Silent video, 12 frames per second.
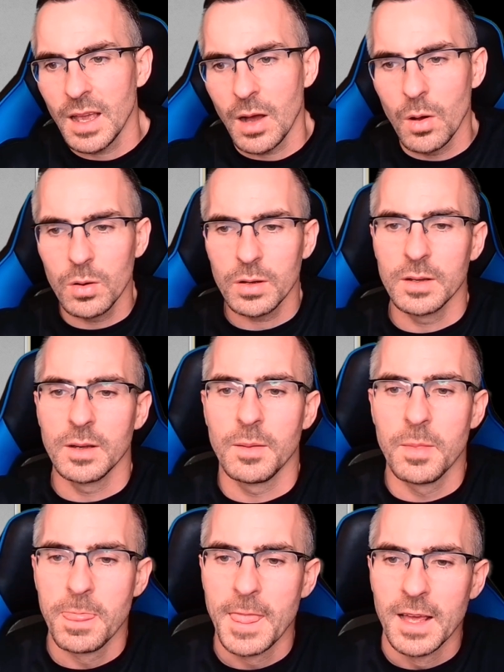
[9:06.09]
Auch
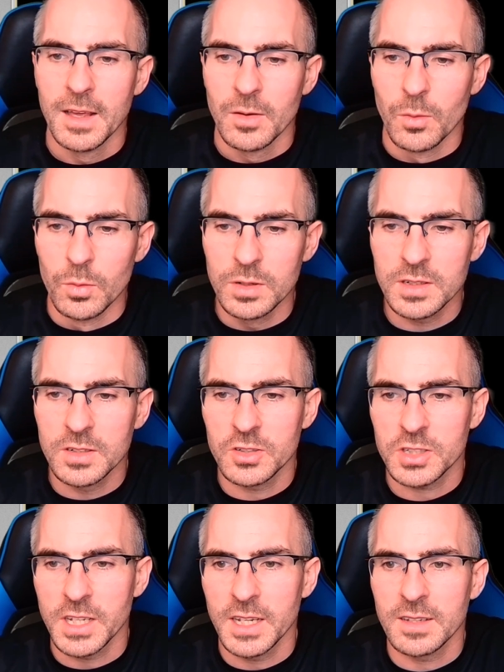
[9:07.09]
ähm, Unten
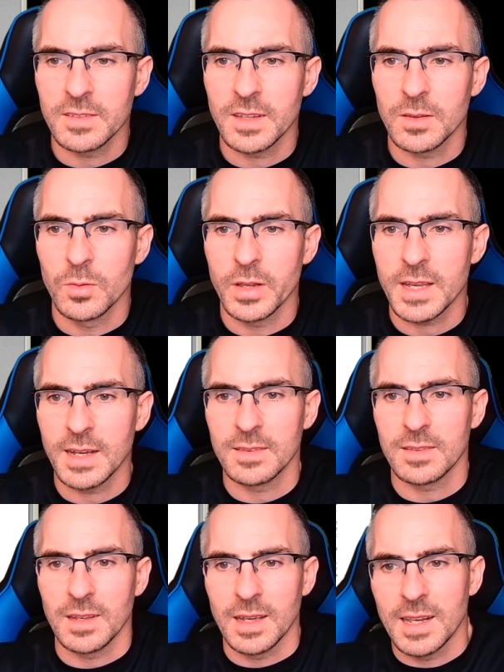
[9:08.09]
steht es natürlich
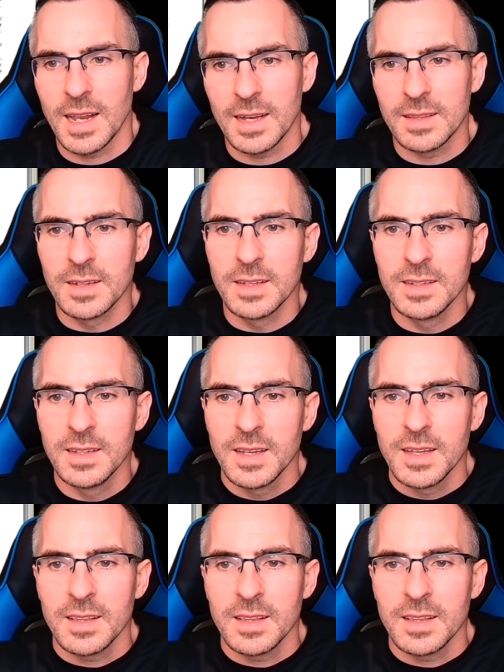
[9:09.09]
ganz klar drin,